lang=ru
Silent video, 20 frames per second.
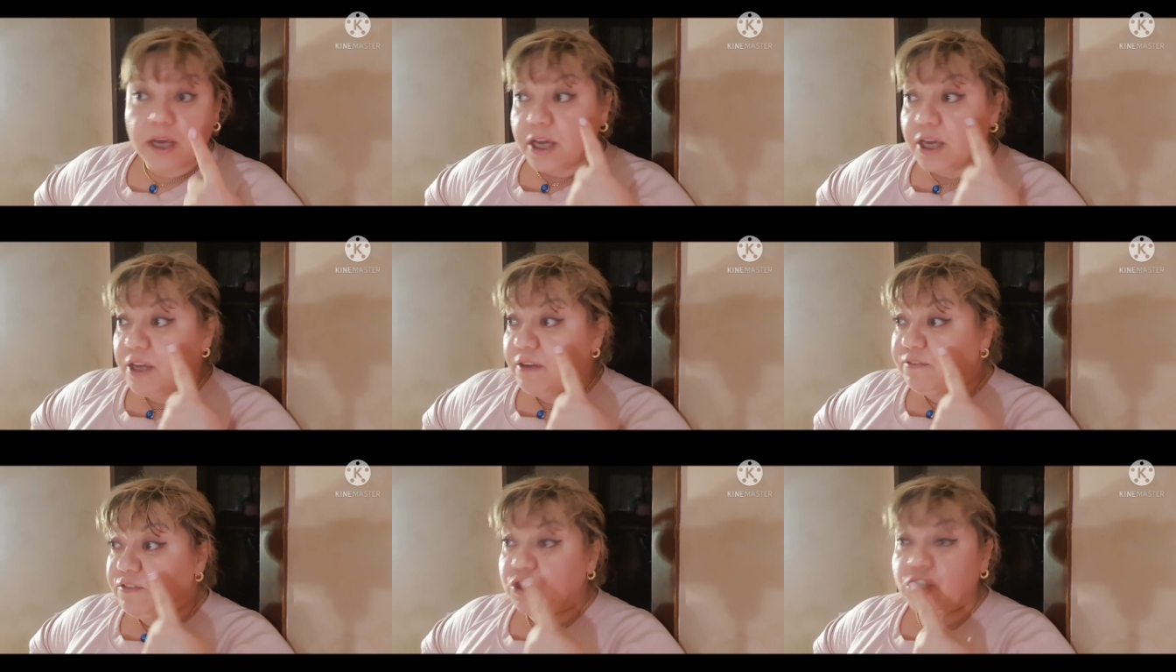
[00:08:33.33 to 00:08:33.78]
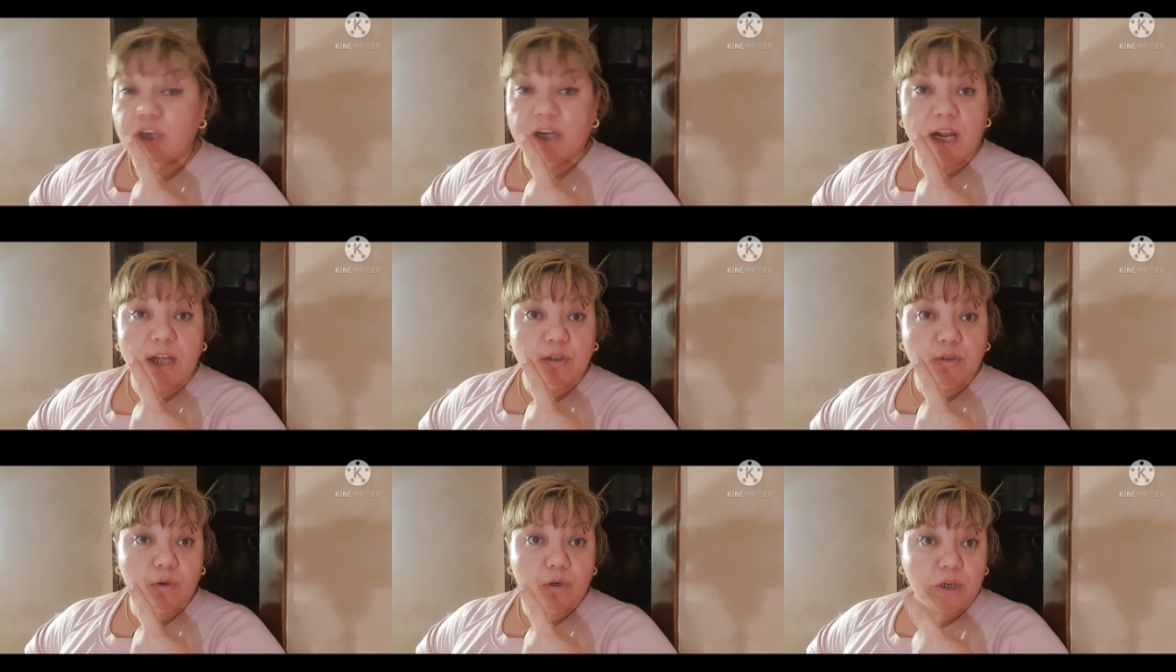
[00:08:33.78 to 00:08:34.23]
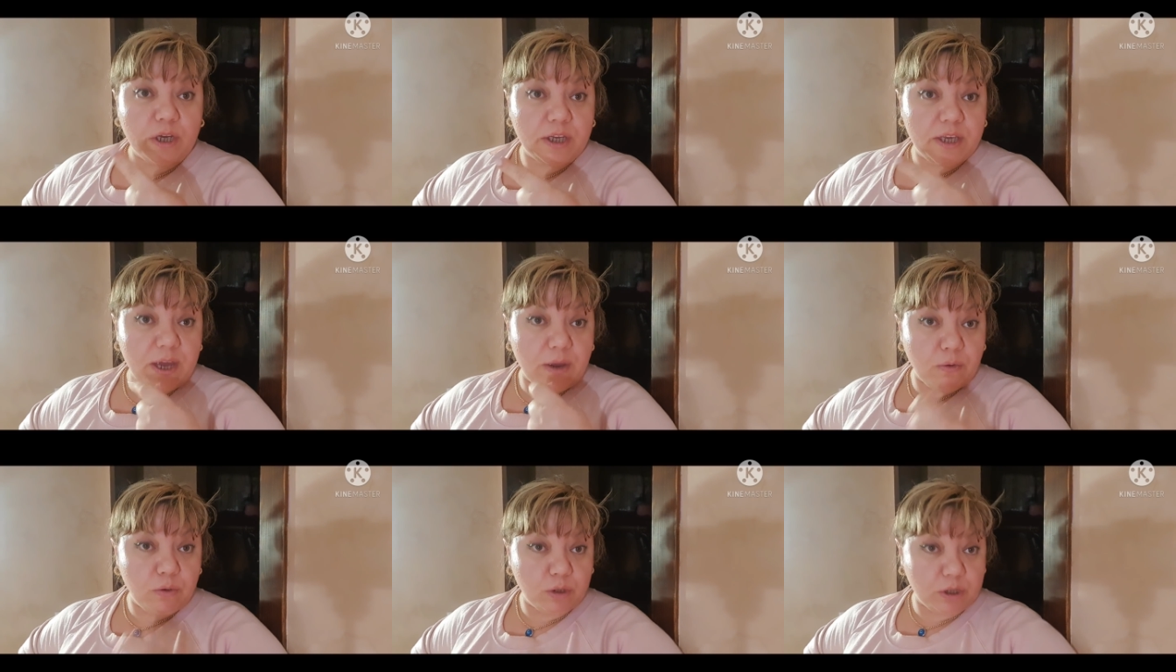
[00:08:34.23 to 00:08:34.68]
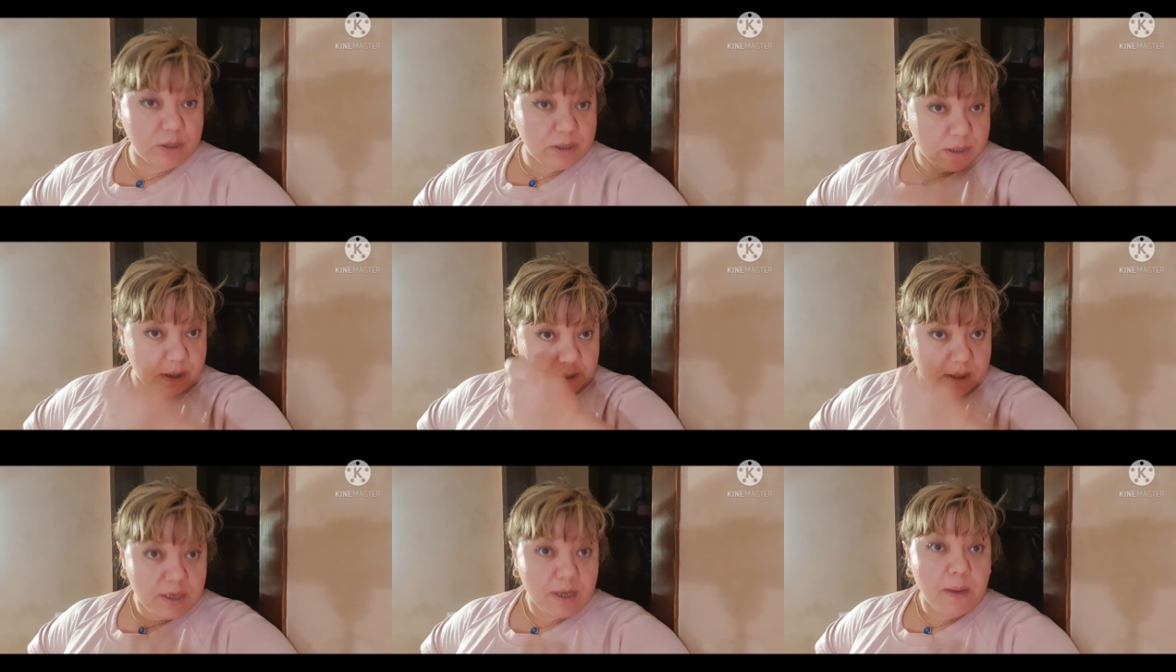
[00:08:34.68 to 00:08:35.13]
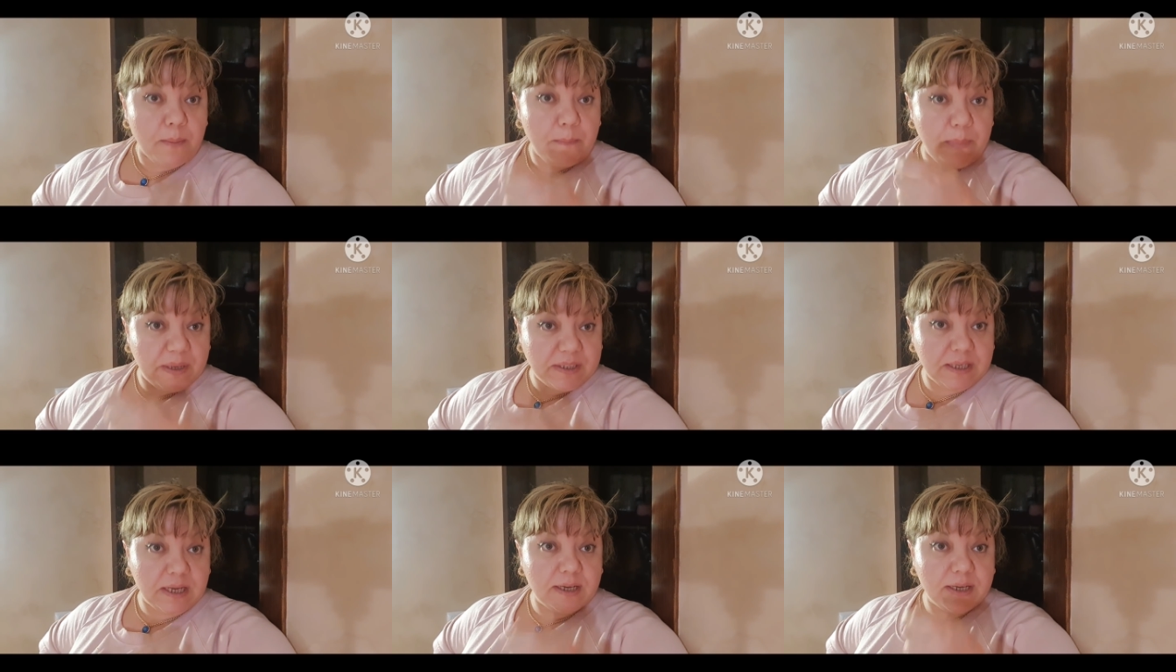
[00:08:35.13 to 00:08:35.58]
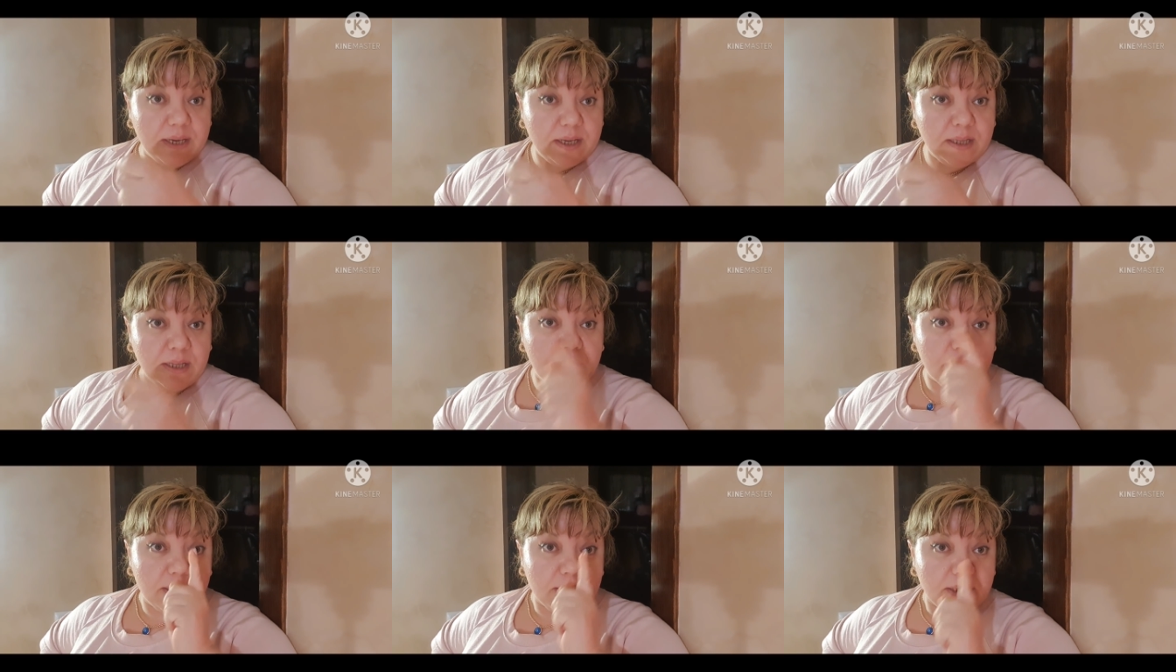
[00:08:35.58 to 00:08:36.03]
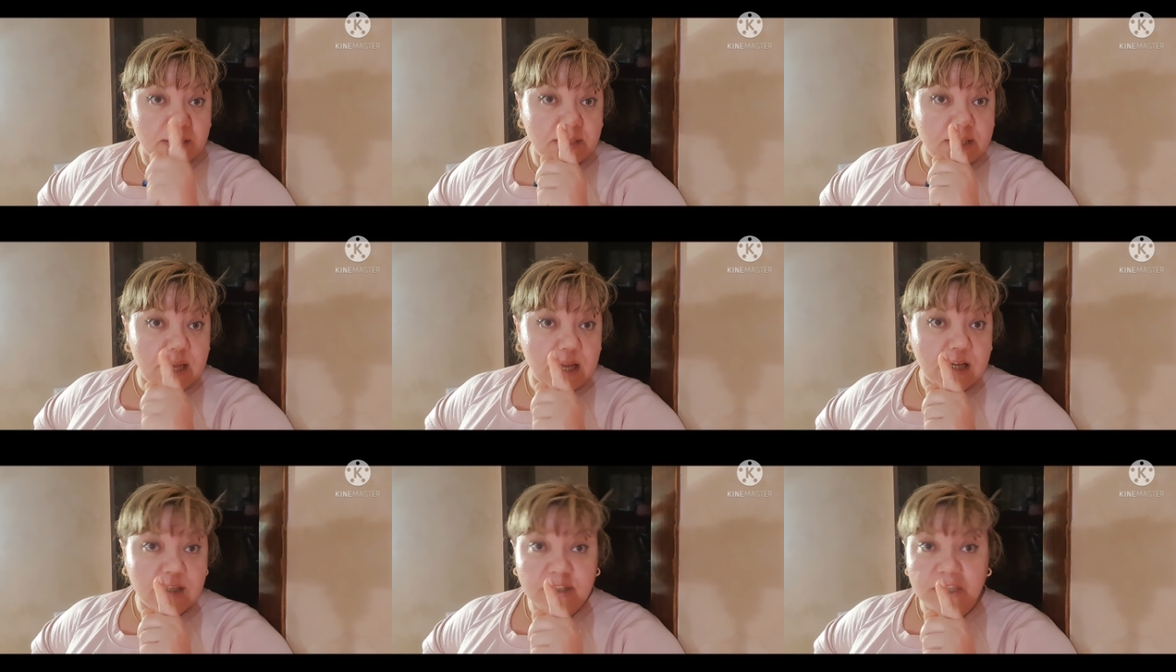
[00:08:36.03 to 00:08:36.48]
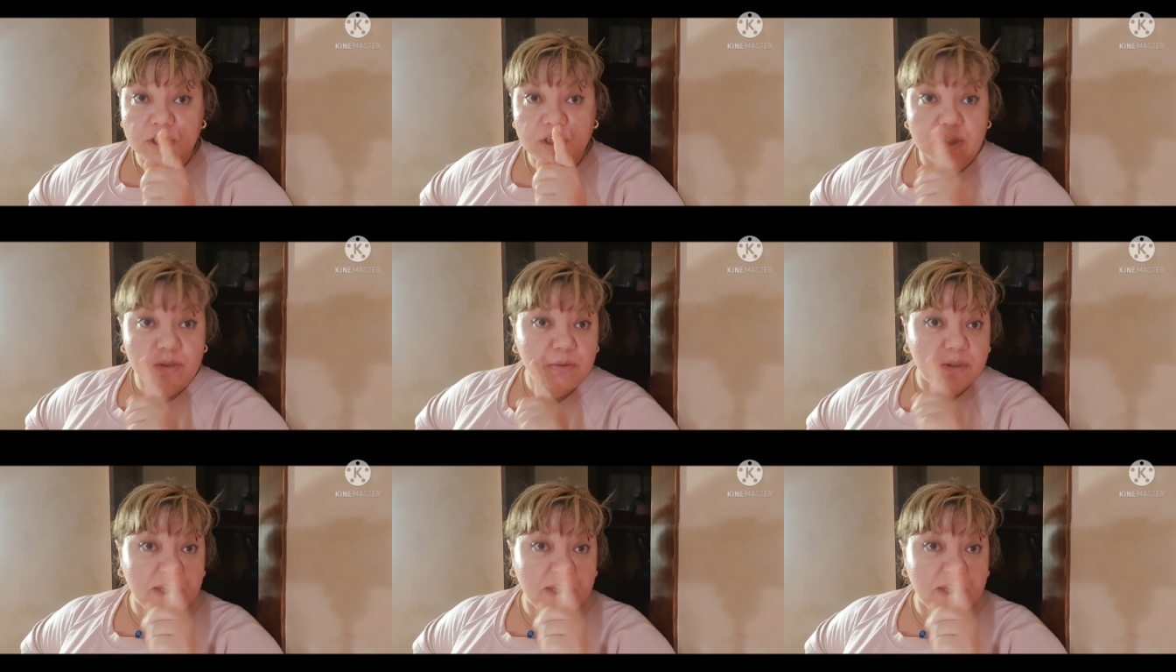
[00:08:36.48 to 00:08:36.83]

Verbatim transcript: И вчера только я вот это подогрела на электричество.